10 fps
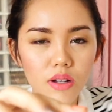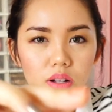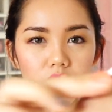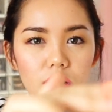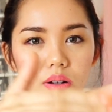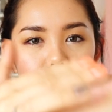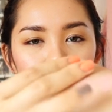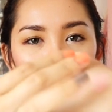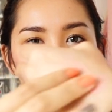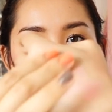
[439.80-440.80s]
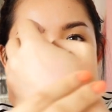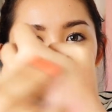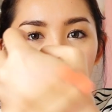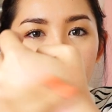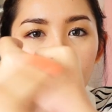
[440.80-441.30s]
คือพี่ก็ไม่สา
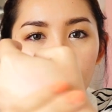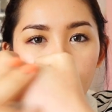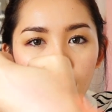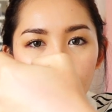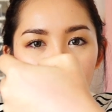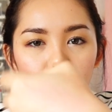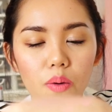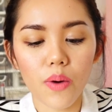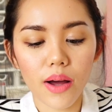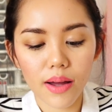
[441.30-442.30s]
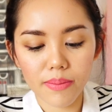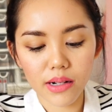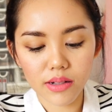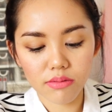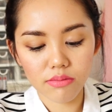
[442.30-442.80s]
มารถบอกได้อะว่า
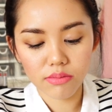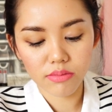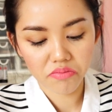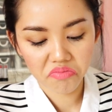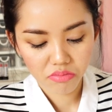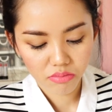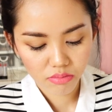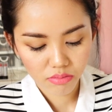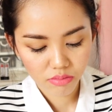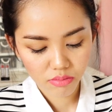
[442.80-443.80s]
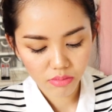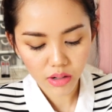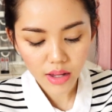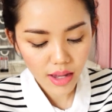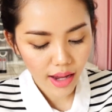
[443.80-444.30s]
มัน
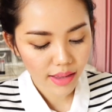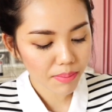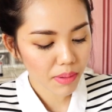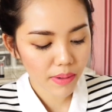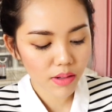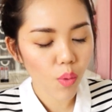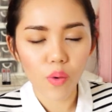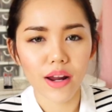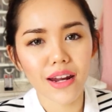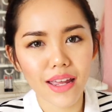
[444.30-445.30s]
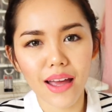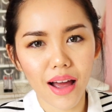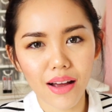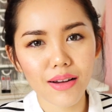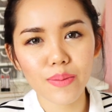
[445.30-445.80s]
ดียังไงแต่มันเป็นถูกและดีอะ
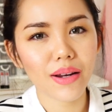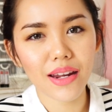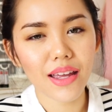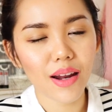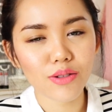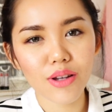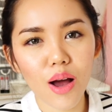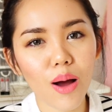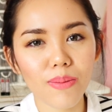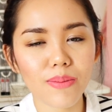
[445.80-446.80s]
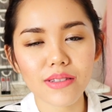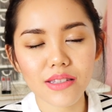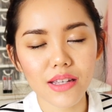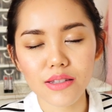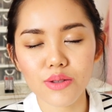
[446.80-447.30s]
คือมันดีเราชอบมัน
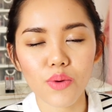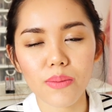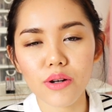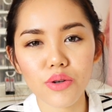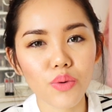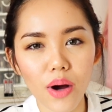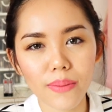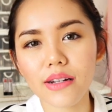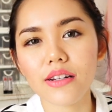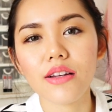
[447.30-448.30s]
สีสวยมันนัวมัน